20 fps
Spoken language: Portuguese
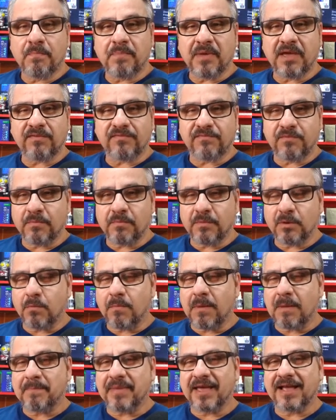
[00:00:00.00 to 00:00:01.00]
um perfume
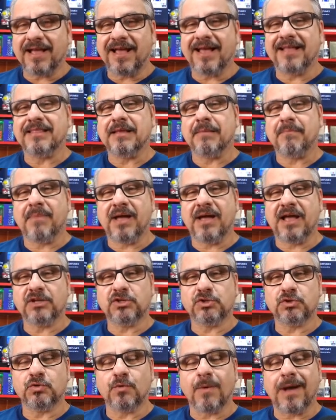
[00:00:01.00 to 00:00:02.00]
com uma pegada
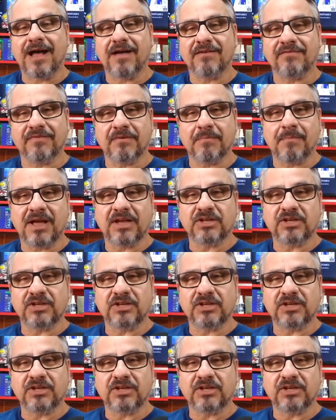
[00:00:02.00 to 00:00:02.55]
mais suave,